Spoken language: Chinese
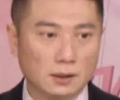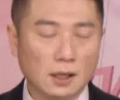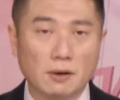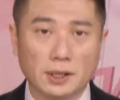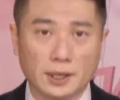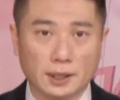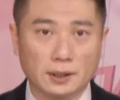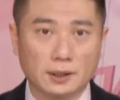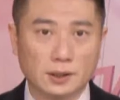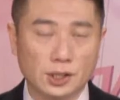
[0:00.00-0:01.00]
到底
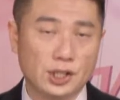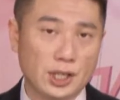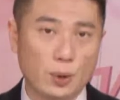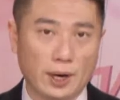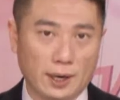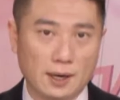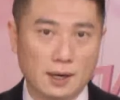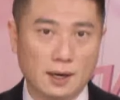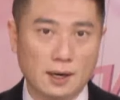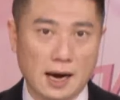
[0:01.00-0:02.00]
是机会
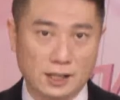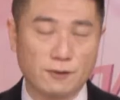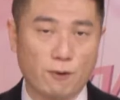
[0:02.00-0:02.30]
还是